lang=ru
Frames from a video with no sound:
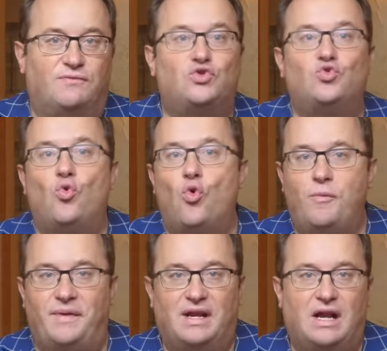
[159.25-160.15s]
в
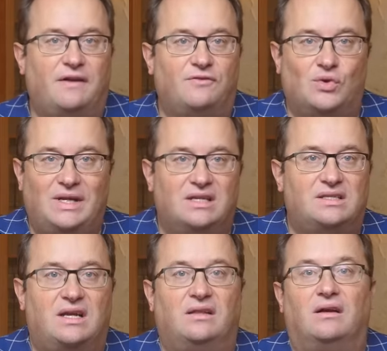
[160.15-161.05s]
Суоми, как и в других
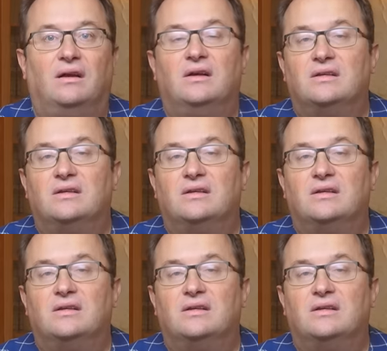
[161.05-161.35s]
странах,